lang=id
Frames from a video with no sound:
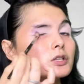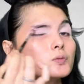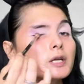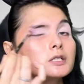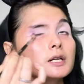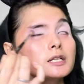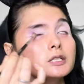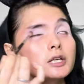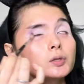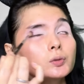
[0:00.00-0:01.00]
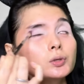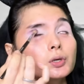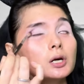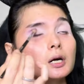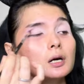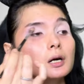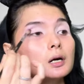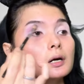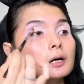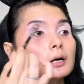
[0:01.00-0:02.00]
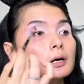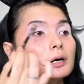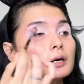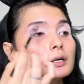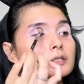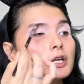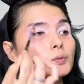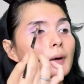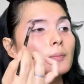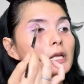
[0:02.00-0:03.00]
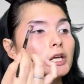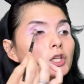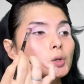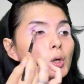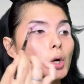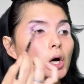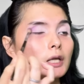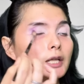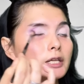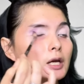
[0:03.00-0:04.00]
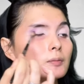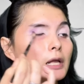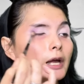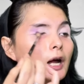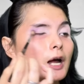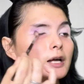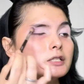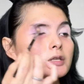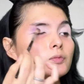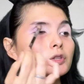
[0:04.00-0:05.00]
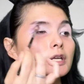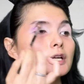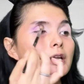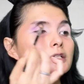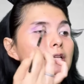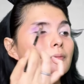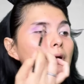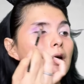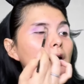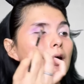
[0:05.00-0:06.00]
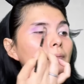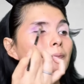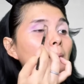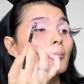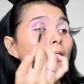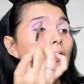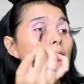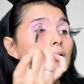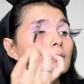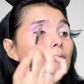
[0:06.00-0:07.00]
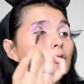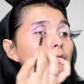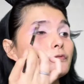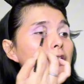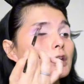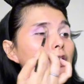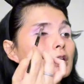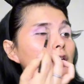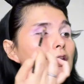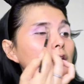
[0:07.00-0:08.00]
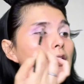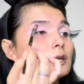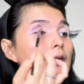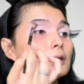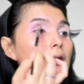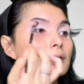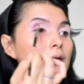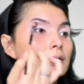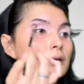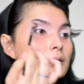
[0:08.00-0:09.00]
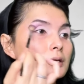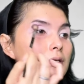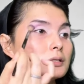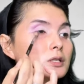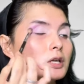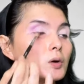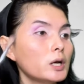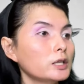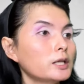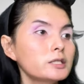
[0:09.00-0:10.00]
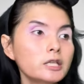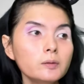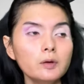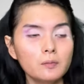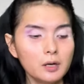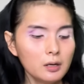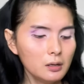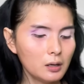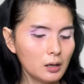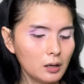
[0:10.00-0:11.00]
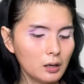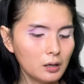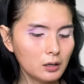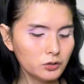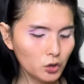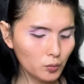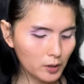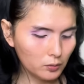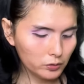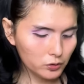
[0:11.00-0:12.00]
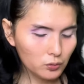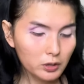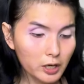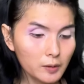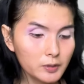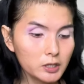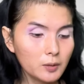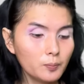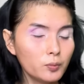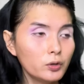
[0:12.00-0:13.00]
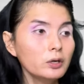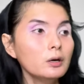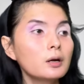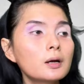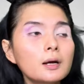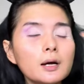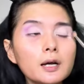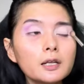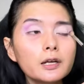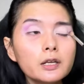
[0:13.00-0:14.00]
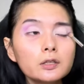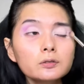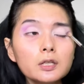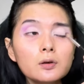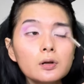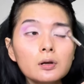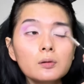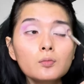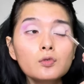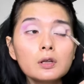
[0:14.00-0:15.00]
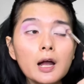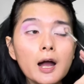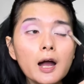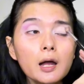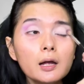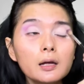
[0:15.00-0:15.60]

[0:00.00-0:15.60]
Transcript: Cuma yang jelas dia tuh uh, satu pabrik gitu loh katanya mereka si Beauty Glaze sama Morphe ini jadi kualitasnya memang uh, cukup bagus juga meskipun harganya tuh tergolong murah.